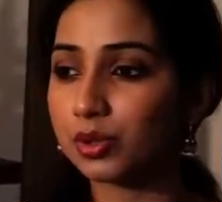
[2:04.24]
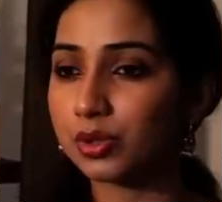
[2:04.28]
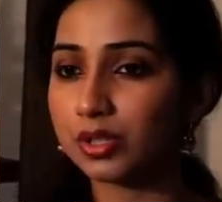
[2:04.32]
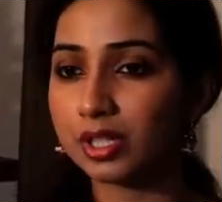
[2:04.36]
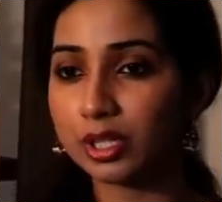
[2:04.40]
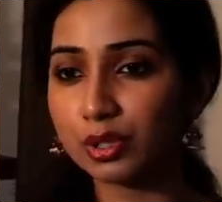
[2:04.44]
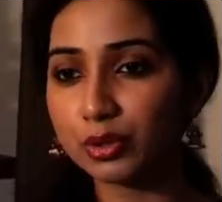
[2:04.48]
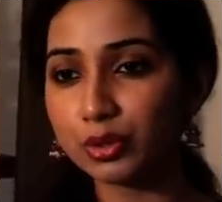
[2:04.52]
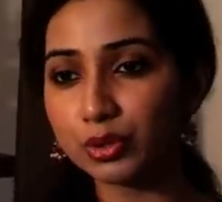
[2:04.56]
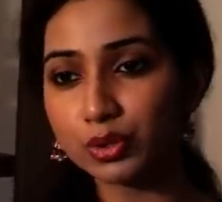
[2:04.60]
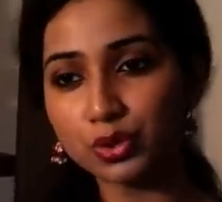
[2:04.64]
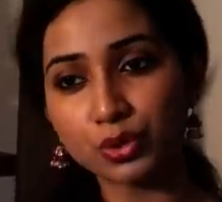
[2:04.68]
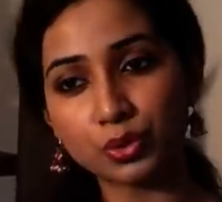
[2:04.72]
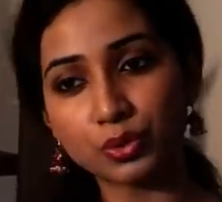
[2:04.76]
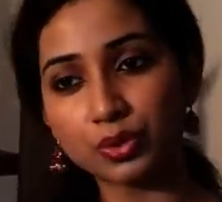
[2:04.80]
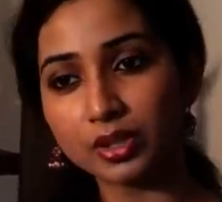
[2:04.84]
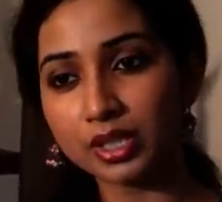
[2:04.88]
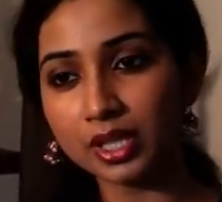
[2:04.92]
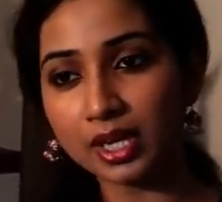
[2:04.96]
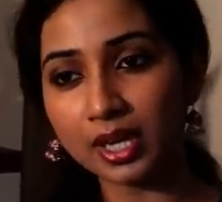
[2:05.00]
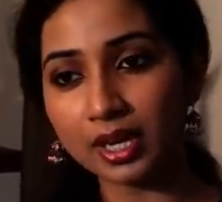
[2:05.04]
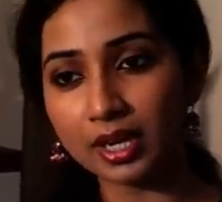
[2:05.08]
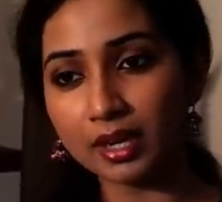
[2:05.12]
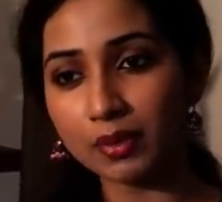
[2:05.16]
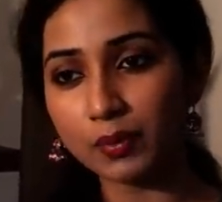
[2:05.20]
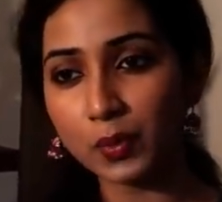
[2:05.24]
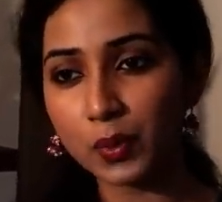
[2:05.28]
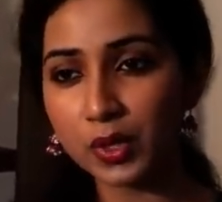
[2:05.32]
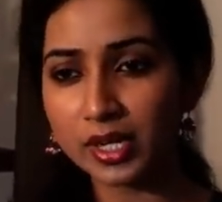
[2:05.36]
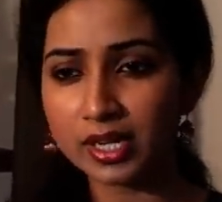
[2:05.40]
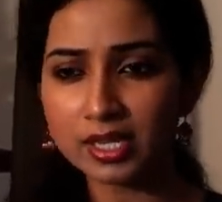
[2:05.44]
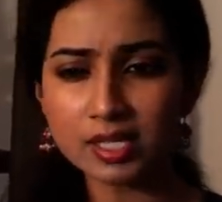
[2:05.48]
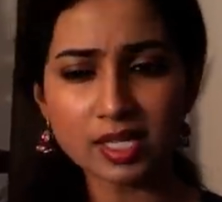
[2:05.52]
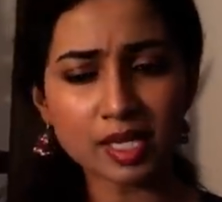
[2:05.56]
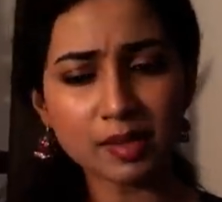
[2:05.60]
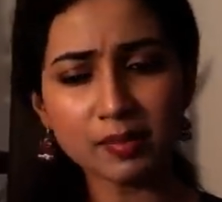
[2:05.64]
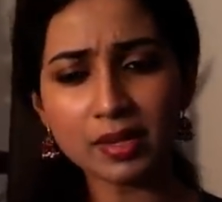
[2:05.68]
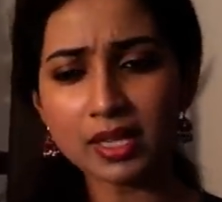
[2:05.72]
जो दिल को छूती है वो
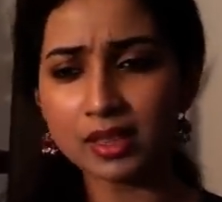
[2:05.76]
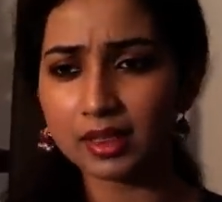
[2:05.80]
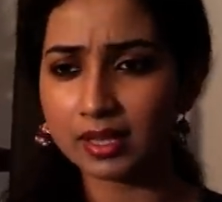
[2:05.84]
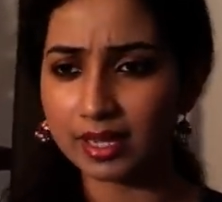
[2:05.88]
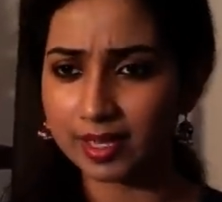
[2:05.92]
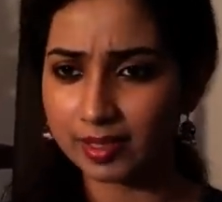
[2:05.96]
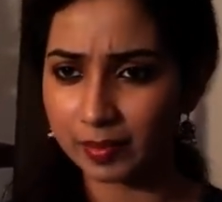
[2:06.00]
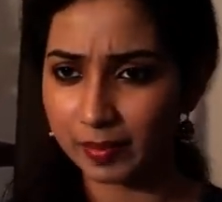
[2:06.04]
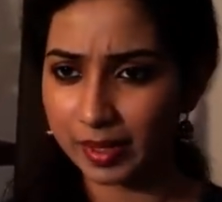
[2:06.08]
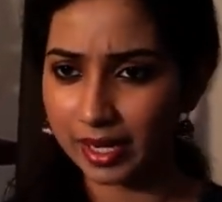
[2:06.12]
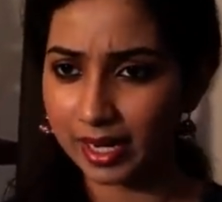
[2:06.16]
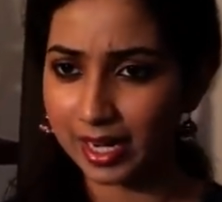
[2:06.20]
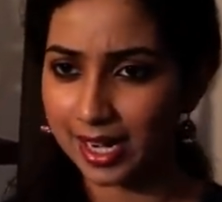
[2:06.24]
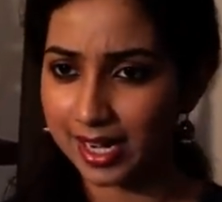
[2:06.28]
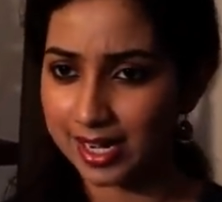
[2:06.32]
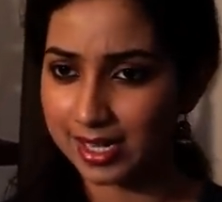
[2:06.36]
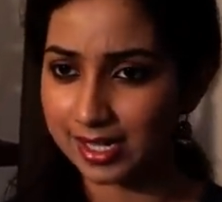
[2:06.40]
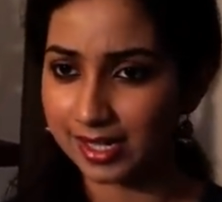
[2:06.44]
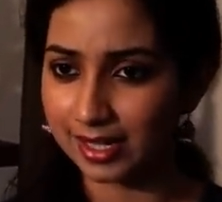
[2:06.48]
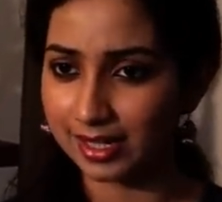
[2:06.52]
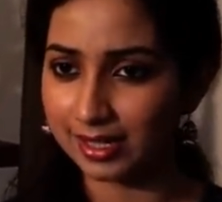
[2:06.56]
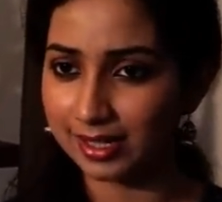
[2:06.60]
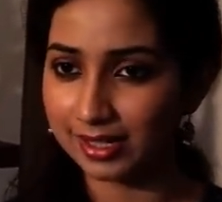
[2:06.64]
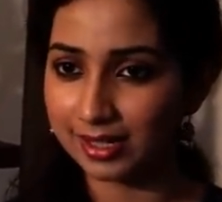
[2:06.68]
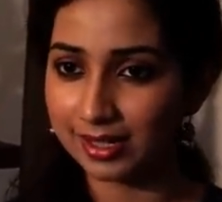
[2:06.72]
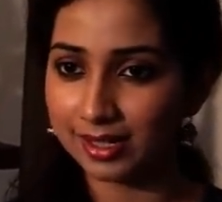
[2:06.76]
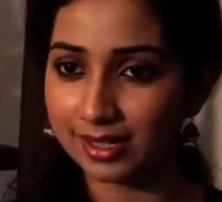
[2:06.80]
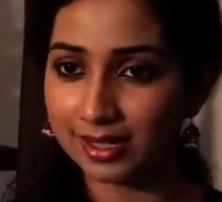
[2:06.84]
किसी भी अंदाज में गाया जाए